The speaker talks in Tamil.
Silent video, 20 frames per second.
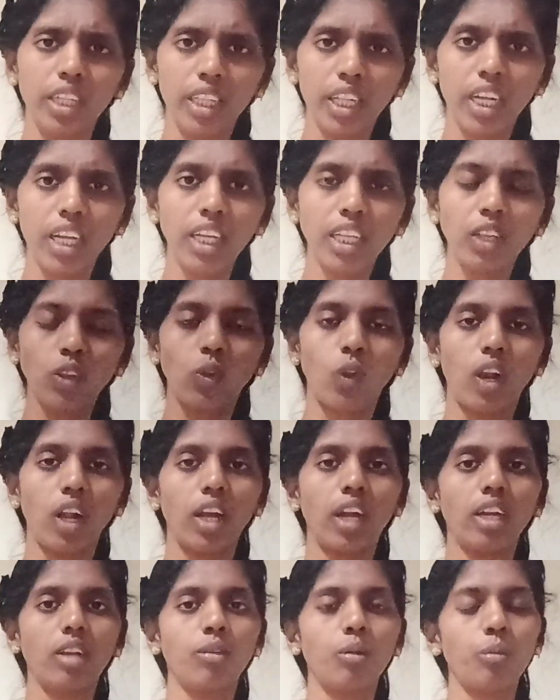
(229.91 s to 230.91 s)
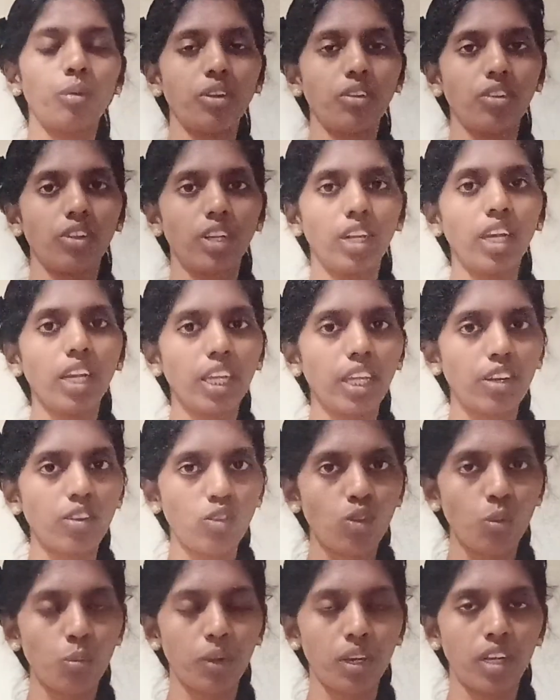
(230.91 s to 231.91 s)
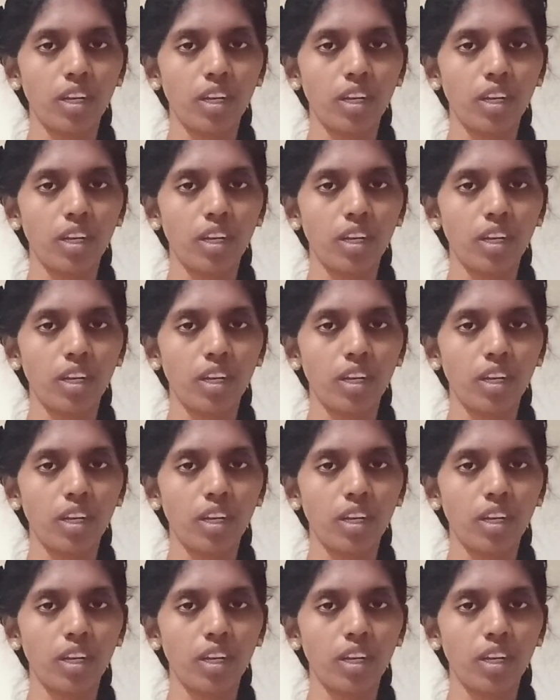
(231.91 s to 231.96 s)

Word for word: இதே துறக்காடவை பேஷண்ட்டை நீங்கள் ரிசீவ்